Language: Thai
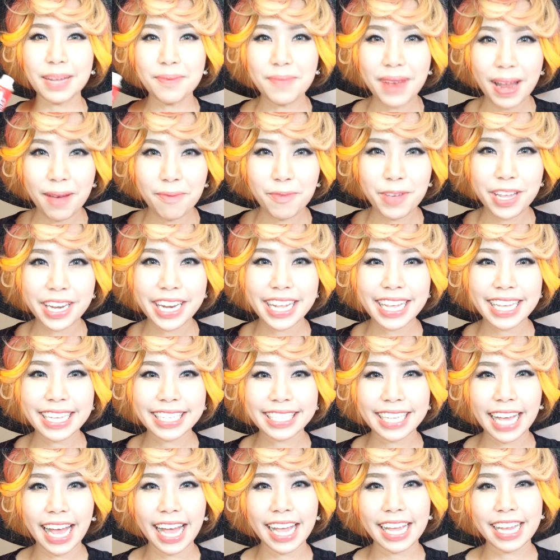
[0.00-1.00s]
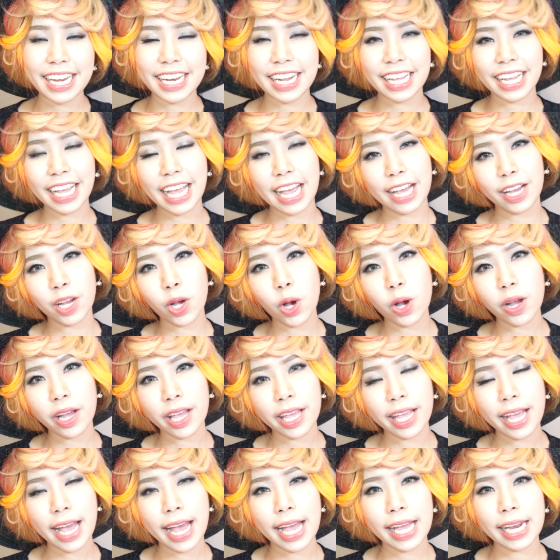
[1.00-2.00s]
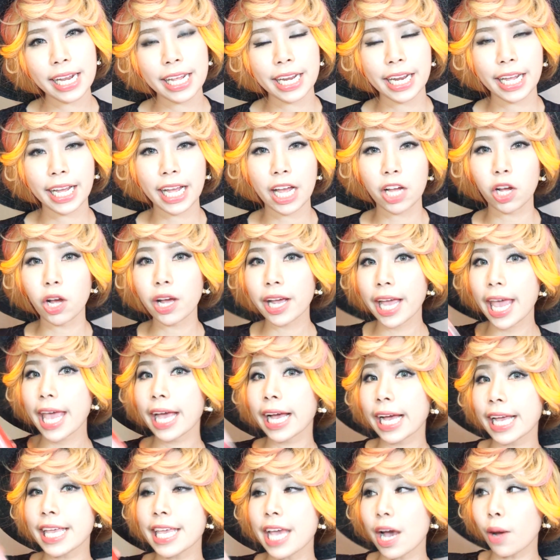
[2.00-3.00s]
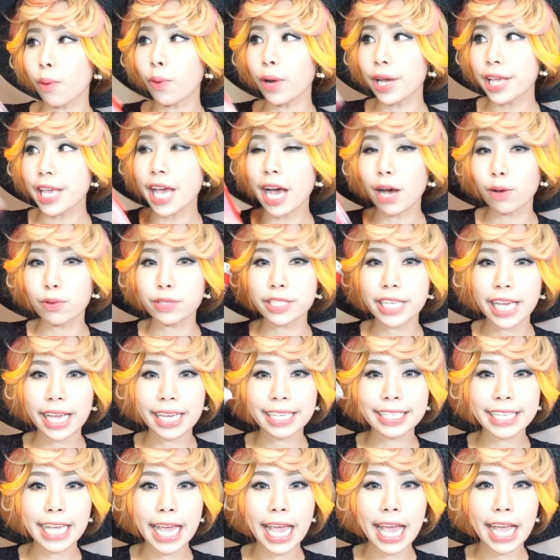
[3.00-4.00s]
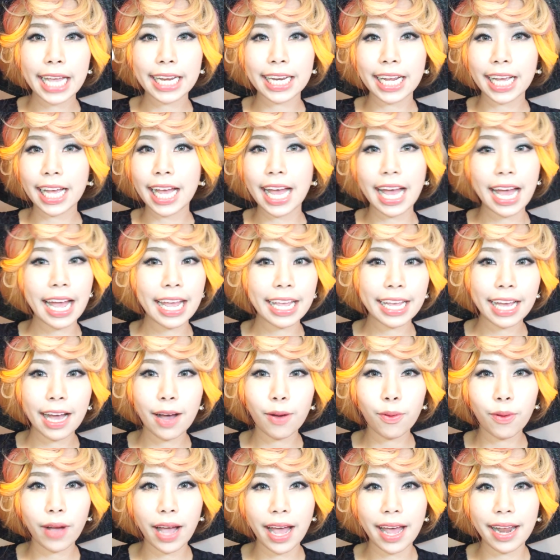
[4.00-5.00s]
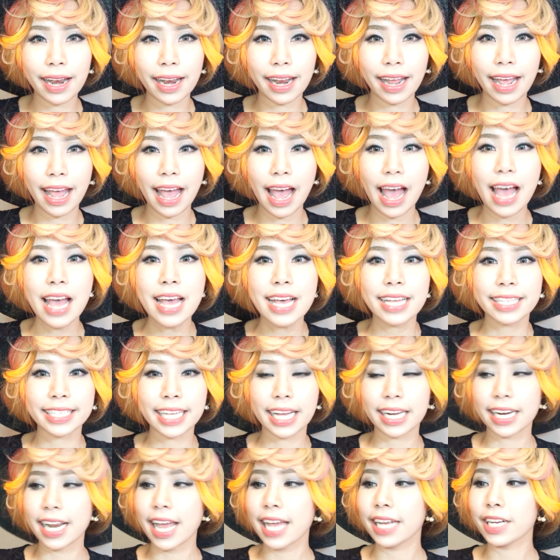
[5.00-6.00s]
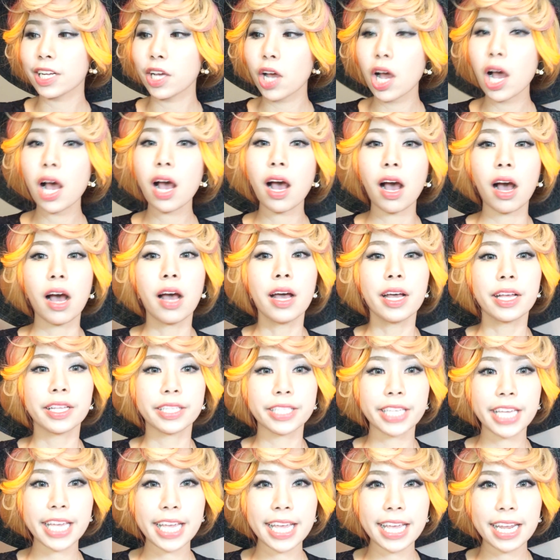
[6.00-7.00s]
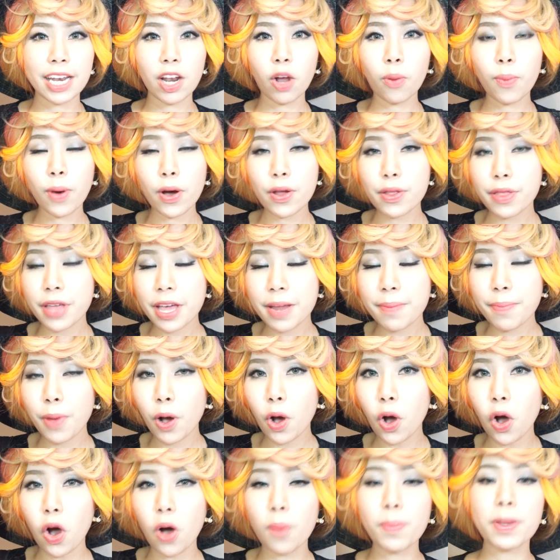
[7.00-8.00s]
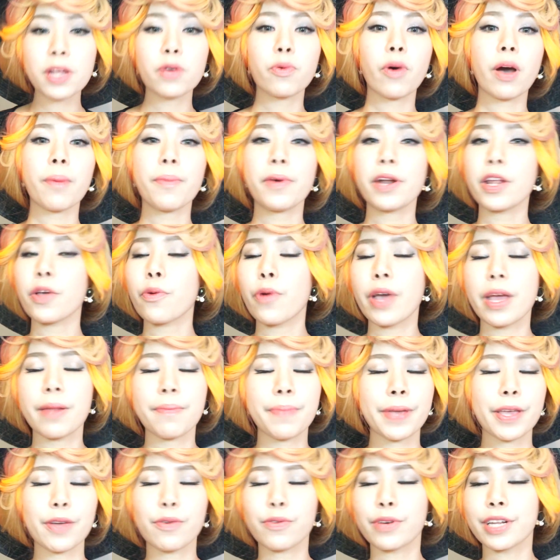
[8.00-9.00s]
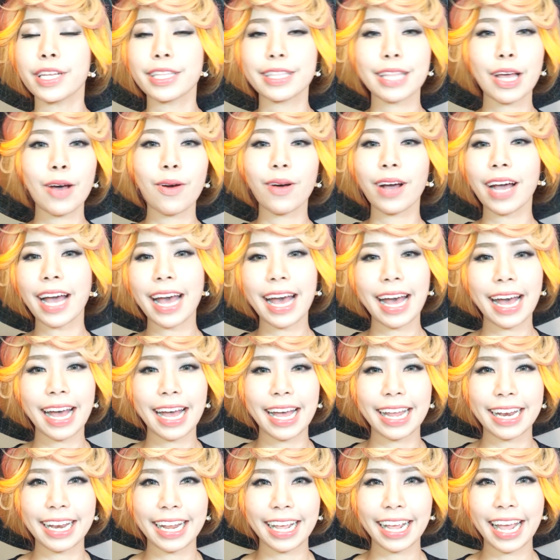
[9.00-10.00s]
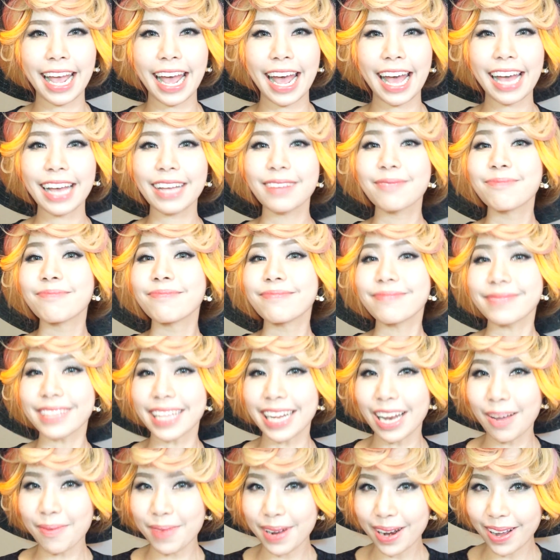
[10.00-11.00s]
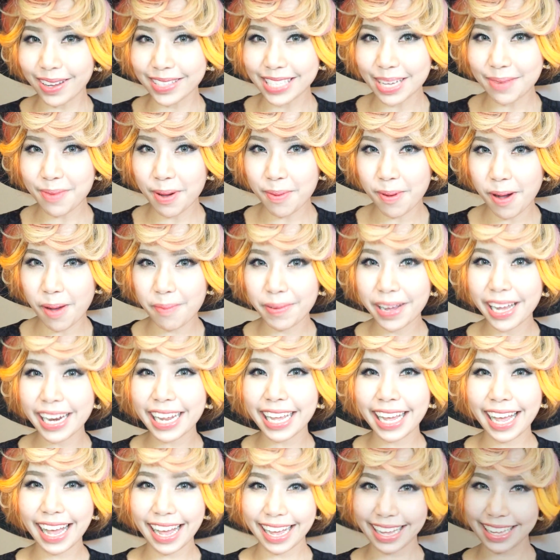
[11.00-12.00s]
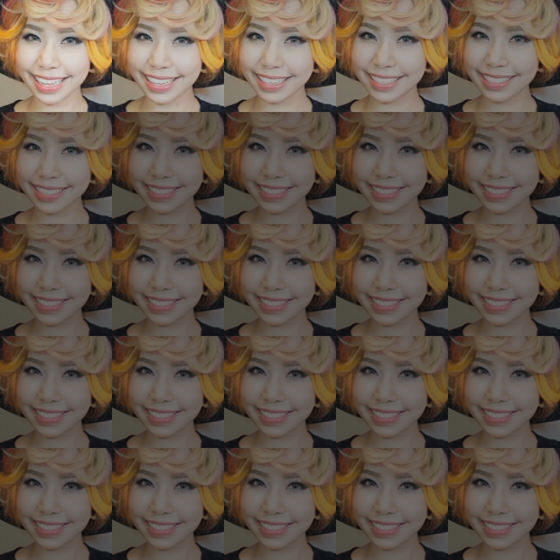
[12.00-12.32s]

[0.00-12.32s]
สำหรับวิธีใช้นะคะก็ง่ายๆเลยนะคะก็แค่เขย่าเช็คนะคะให้เข้ากันนะคะจากนั้นก็ฉีดลงบนเส้นผมหรือว่าบริเวณผิวที่ต้องการนะคะเดี๋ยวเราไปลองใช้พร้อมๆกันเลยค่ะ